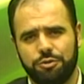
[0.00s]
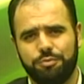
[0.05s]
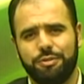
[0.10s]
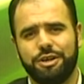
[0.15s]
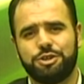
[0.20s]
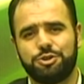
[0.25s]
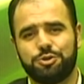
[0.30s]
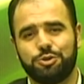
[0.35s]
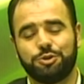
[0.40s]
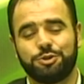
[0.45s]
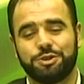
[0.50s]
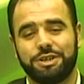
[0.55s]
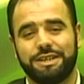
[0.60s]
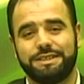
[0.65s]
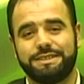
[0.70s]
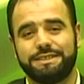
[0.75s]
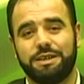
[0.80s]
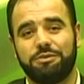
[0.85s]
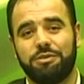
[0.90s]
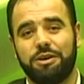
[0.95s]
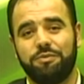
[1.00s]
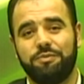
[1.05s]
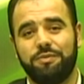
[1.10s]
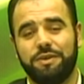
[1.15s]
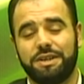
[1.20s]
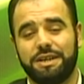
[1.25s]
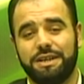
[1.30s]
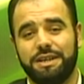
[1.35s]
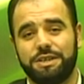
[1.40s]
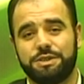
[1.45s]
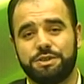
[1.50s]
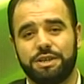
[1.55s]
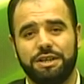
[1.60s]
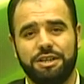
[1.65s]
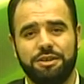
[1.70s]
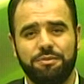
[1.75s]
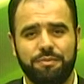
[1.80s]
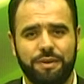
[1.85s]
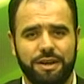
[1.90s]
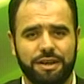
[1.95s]
500 kat sevap
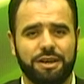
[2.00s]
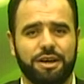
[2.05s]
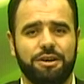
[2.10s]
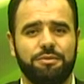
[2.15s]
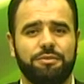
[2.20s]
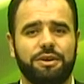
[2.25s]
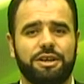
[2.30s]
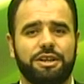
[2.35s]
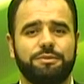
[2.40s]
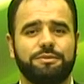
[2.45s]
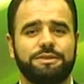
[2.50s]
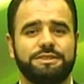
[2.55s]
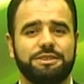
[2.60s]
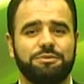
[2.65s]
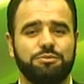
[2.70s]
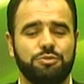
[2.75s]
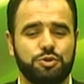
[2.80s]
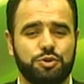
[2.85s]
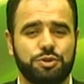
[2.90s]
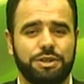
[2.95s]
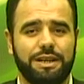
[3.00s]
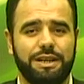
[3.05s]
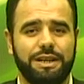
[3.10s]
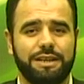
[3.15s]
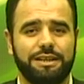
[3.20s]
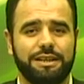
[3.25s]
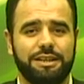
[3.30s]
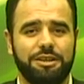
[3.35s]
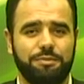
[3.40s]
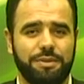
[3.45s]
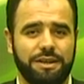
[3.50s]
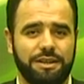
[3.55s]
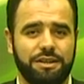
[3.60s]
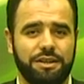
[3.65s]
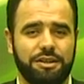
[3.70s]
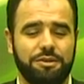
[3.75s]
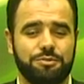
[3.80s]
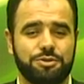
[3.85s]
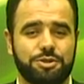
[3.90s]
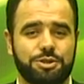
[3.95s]
verileceğini Peygamberimizin müjdelediğini
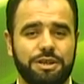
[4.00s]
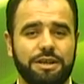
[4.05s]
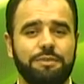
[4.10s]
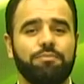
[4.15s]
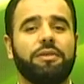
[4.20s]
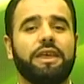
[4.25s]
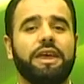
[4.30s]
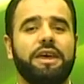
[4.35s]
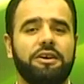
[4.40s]
bildirmiştik.